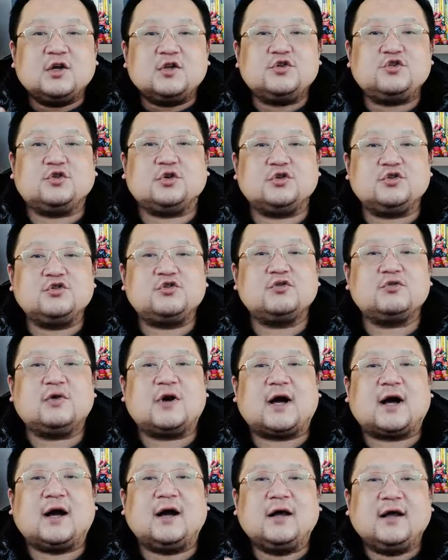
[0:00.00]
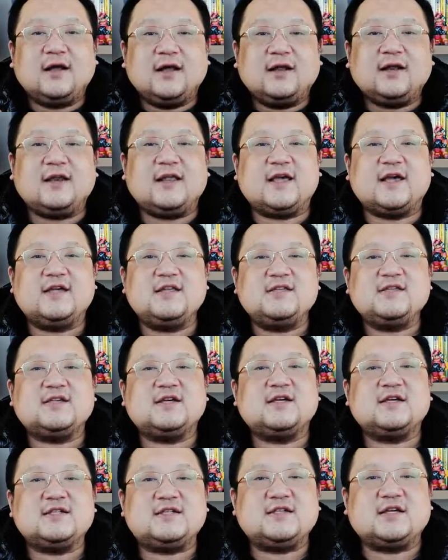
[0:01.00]
群众啊连
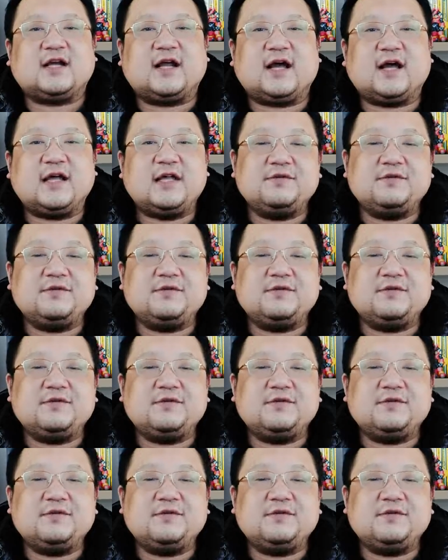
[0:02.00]
接起来，